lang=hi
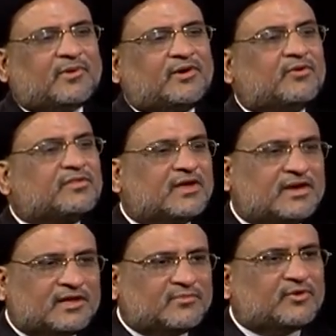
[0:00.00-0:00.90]
पर नुकसान
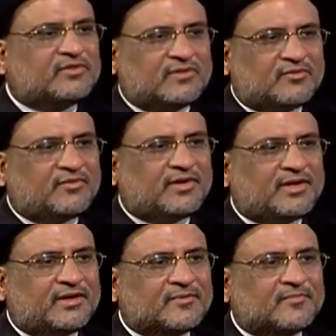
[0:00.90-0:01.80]
बहुत से हुए
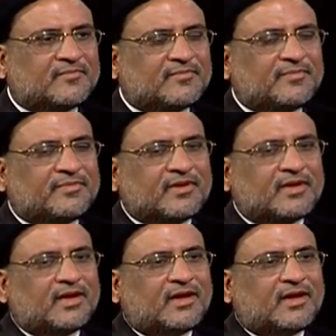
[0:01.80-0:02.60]
हैं बेशक जी